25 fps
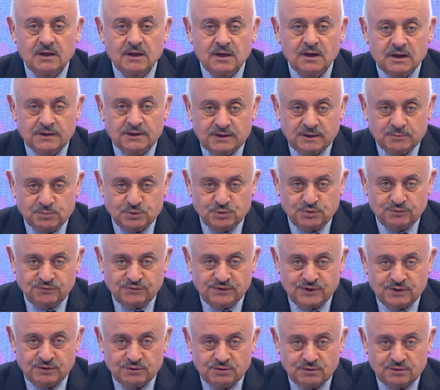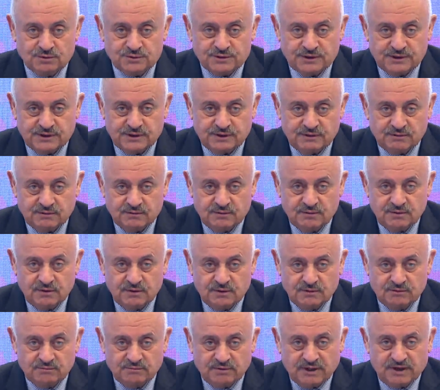E adam küfrediyor senin
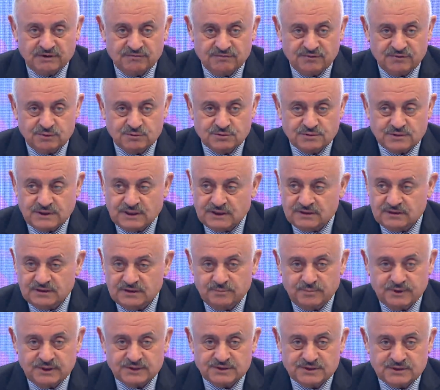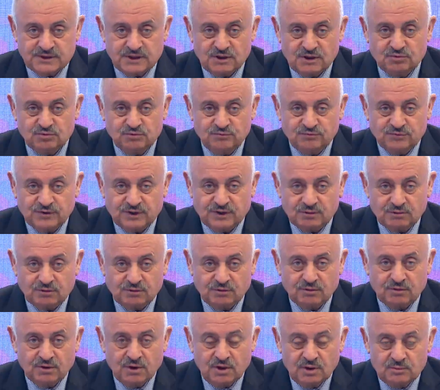e, wifi'nin üzerinde birisine
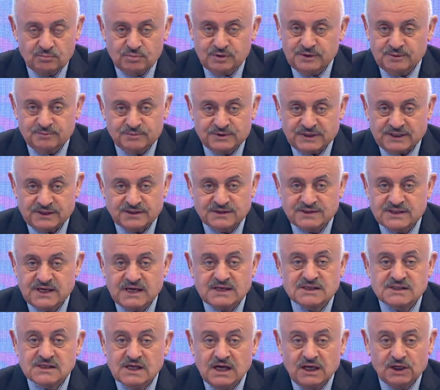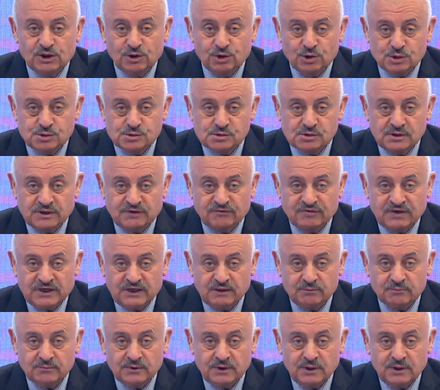küfrediyor. Bu imkanı sen sağlıyorsun efendim.